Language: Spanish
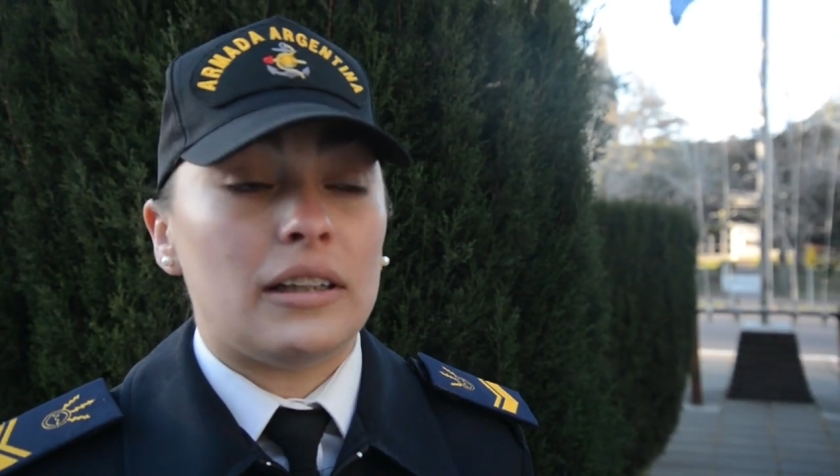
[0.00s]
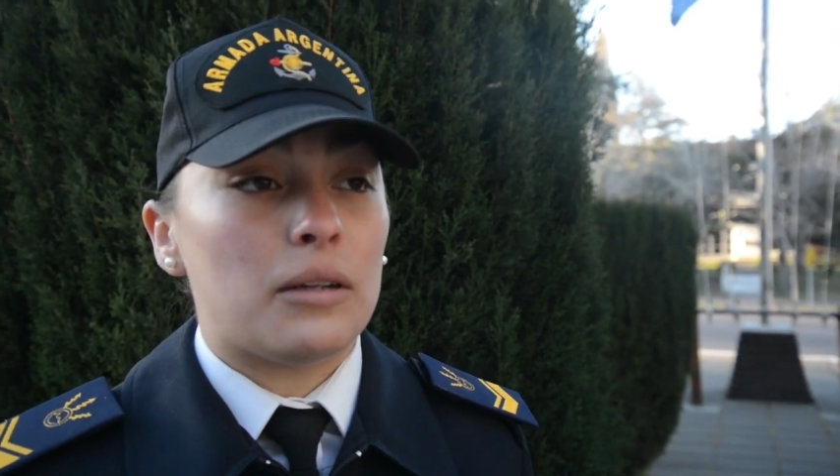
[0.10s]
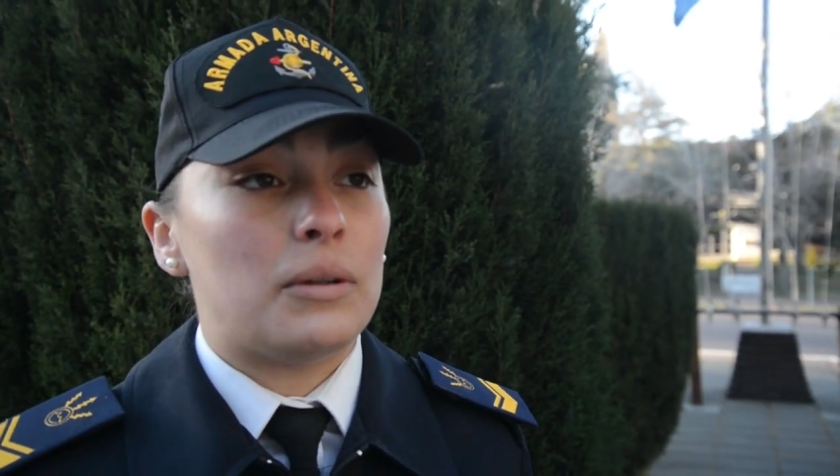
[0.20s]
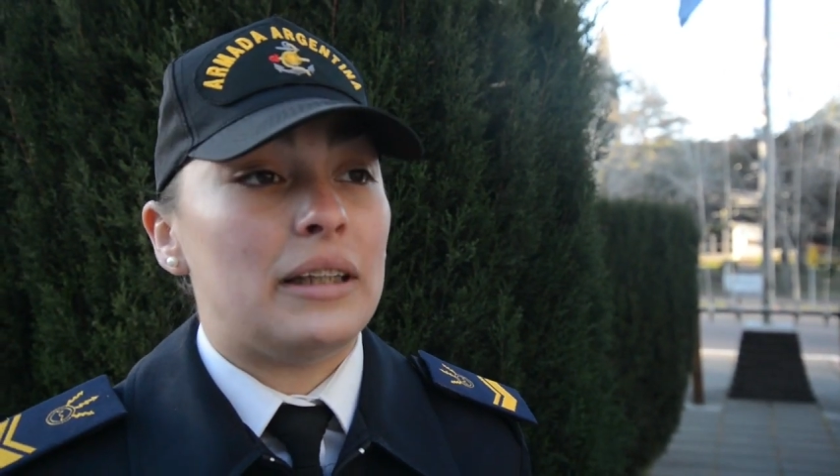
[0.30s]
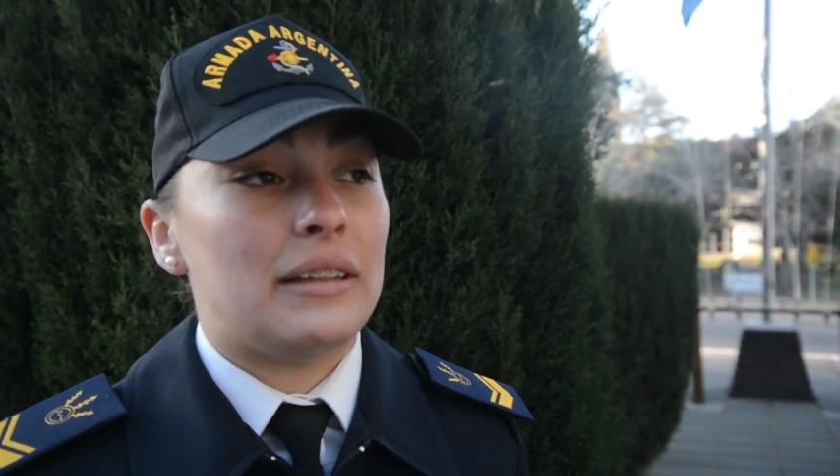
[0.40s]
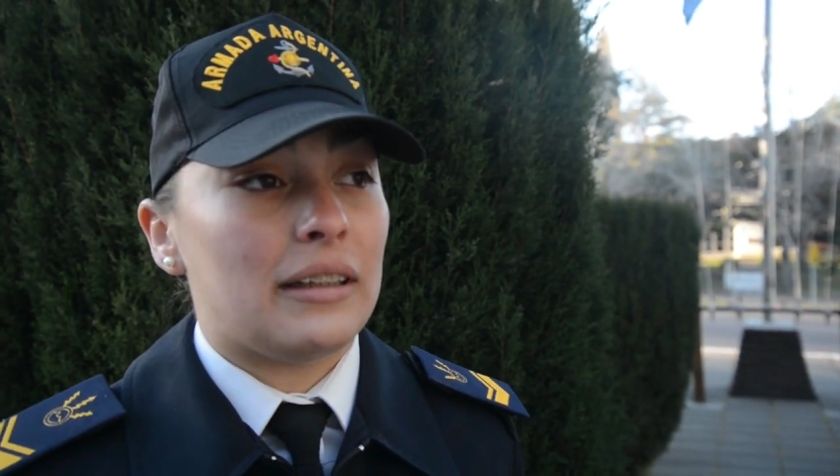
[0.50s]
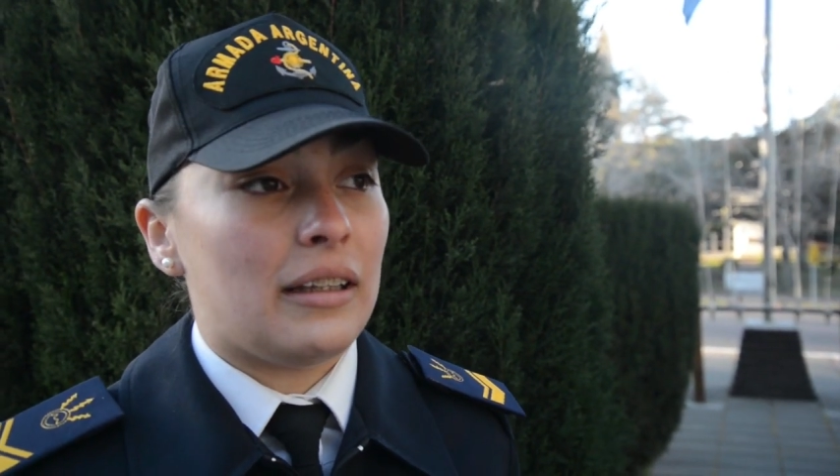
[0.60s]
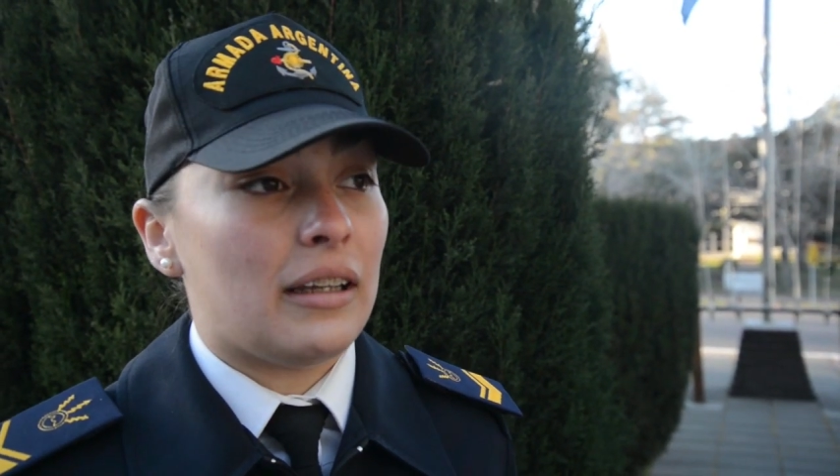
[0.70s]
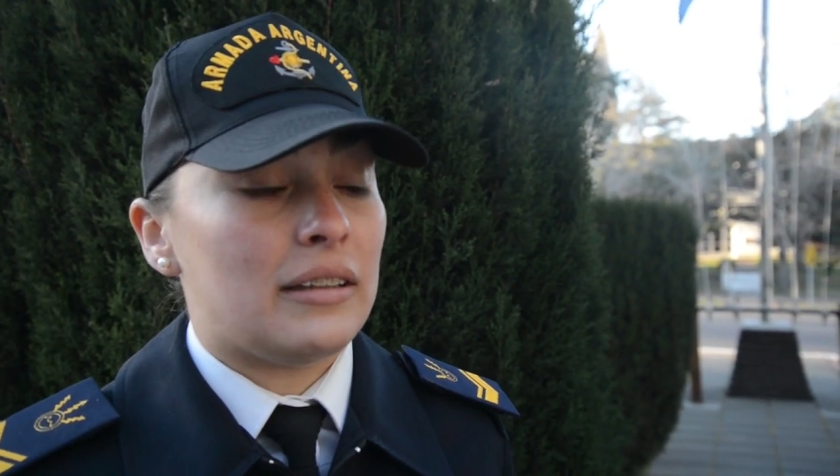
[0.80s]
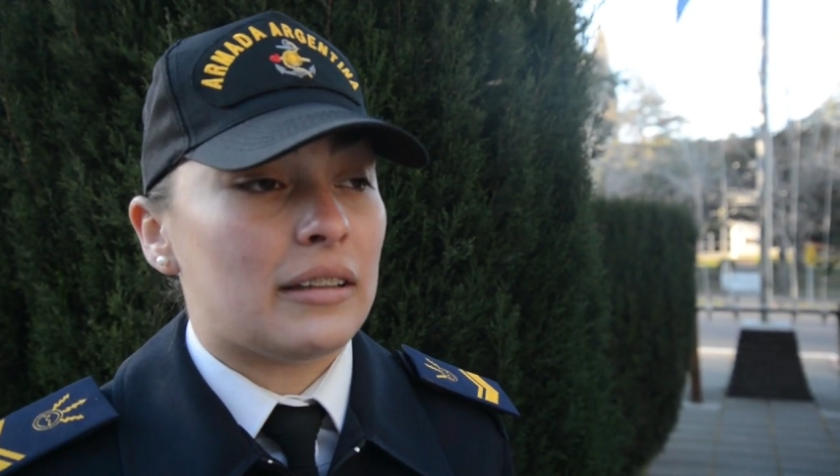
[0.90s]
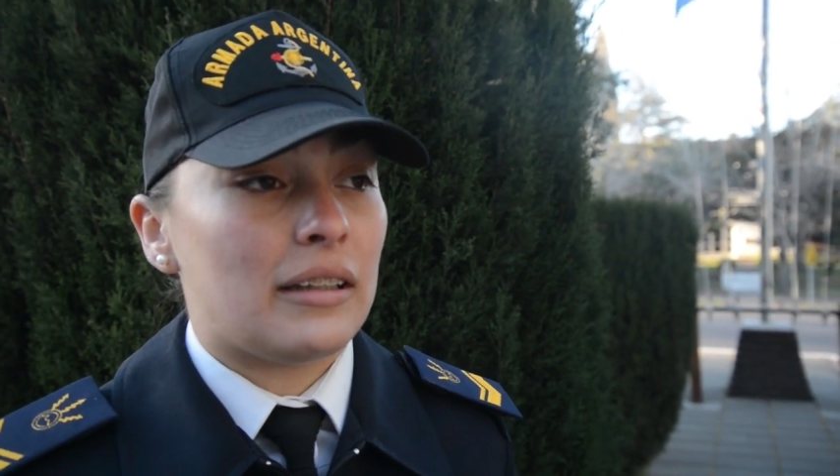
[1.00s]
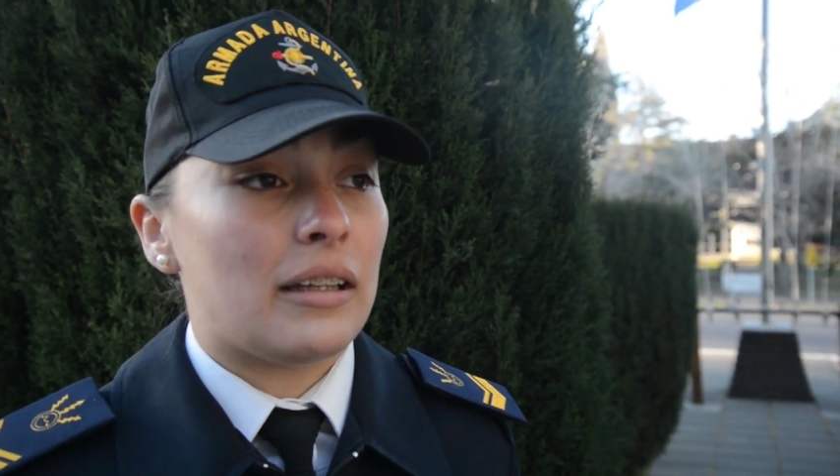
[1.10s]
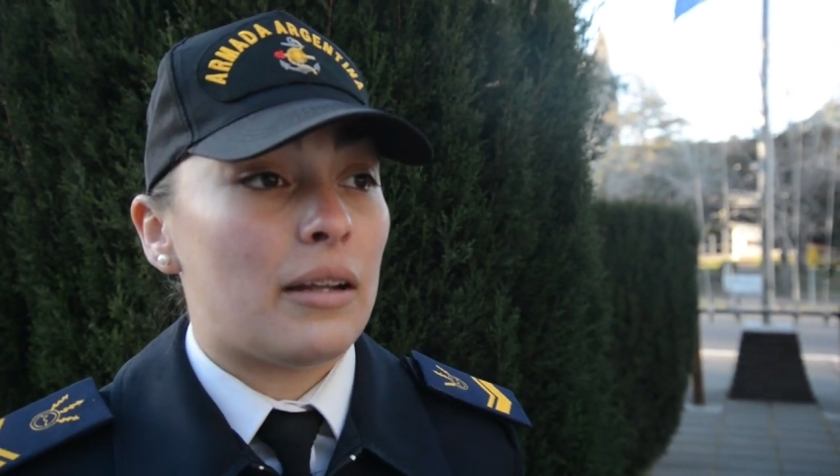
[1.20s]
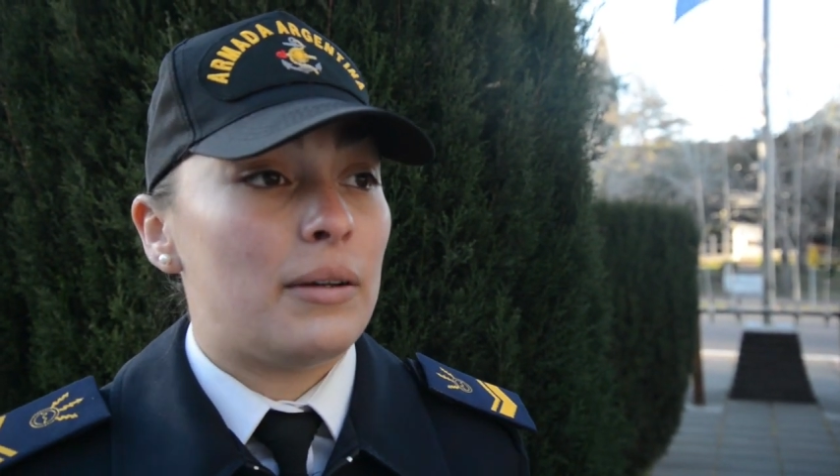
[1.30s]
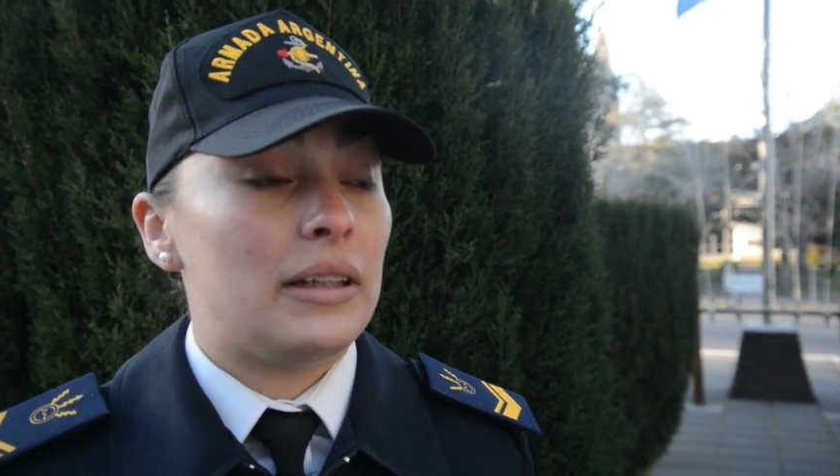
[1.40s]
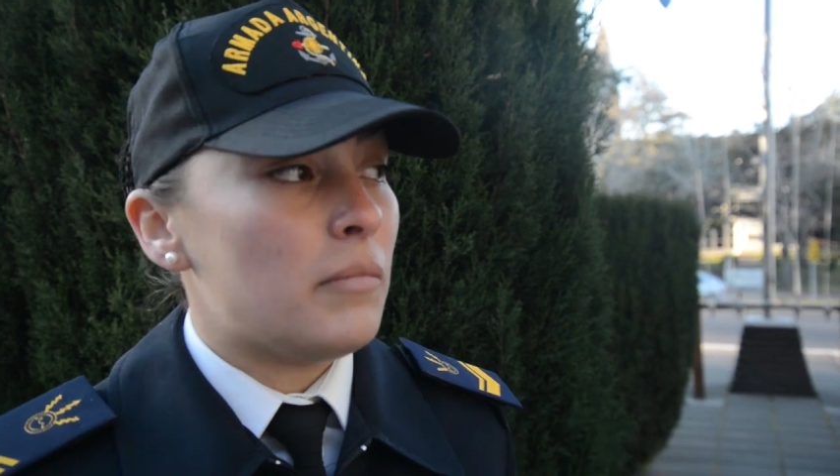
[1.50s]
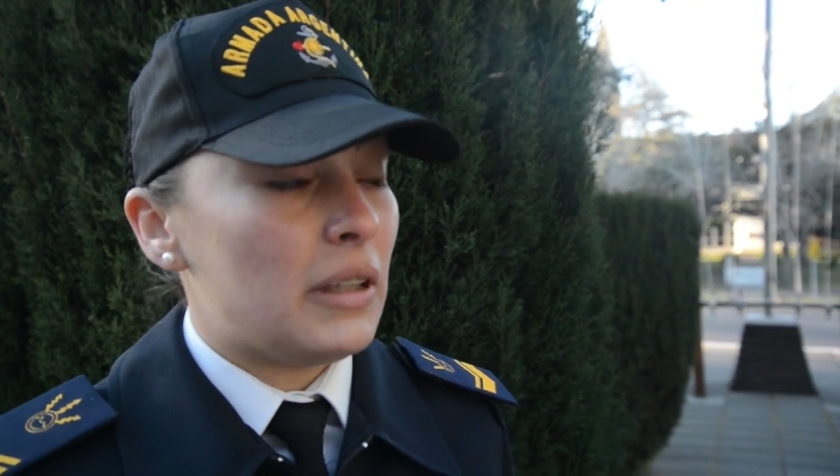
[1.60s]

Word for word: en la Escuela de Técnicas y Tácticas Navales.